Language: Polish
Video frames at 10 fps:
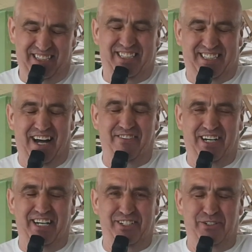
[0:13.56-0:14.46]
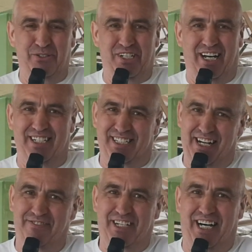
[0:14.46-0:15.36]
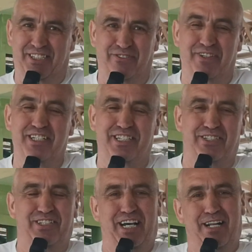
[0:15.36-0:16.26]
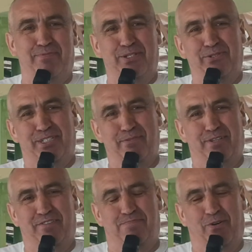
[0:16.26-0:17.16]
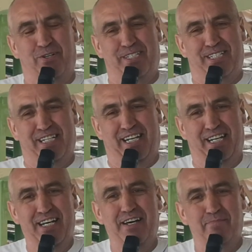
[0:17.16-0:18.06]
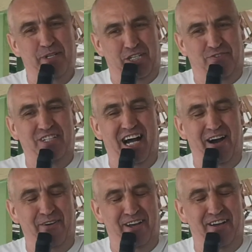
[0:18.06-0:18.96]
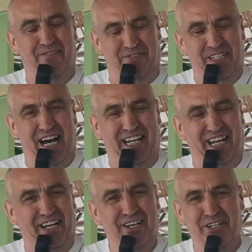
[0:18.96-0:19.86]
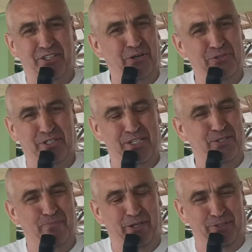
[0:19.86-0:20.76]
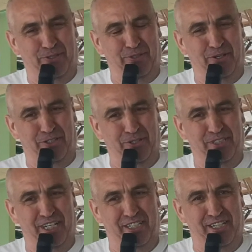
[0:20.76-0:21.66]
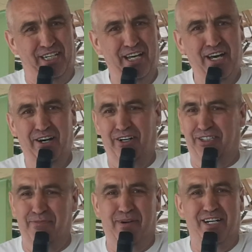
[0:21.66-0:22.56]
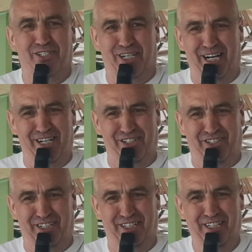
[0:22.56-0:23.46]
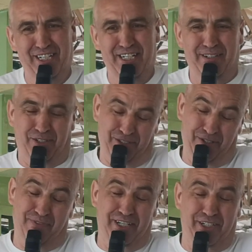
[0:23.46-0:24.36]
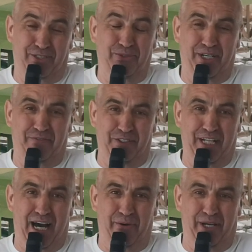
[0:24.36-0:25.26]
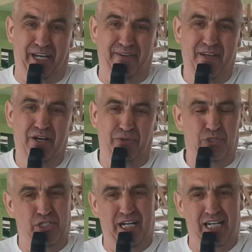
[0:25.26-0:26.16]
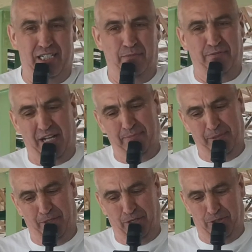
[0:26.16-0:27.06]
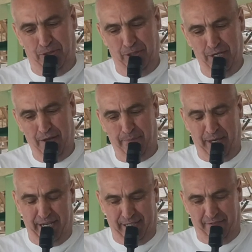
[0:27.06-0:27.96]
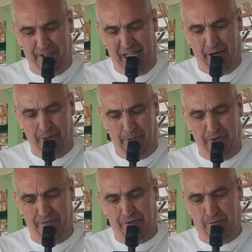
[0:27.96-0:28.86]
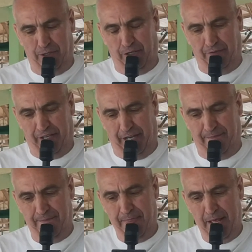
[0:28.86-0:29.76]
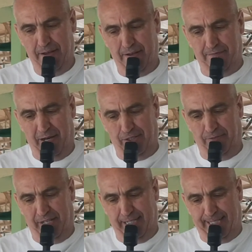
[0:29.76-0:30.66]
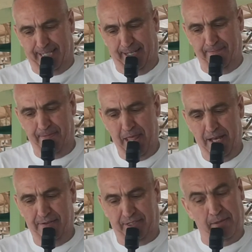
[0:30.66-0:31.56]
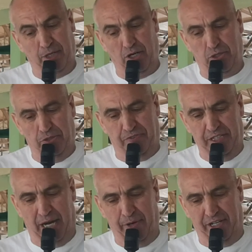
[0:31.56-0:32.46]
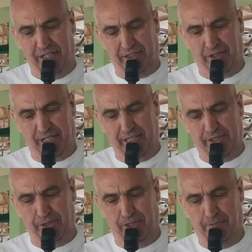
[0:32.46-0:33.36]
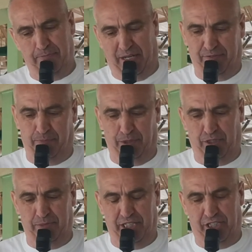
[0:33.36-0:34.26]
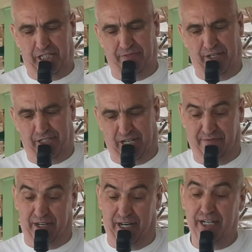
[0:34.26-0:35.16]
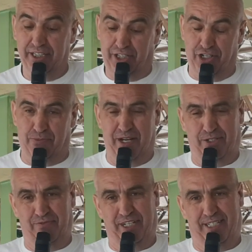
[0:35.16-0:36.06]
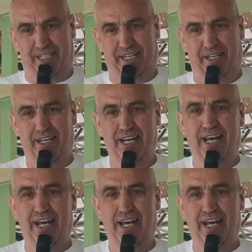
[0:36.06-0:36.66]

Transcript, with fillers: Stawka jest duża. Stawka to wyjście do najlepszej ósemki w Polsce. Być finały, w finale to już jest super osiągnięcie. O tym marzy każdy. To są Wasze drugie finały U13, bo w tamtym roku piękne finały były w Komorowie w Mazowieckim. W tym roku finały zorganizują prawdopodobnie Dziki Warszawa, też mazowieckie.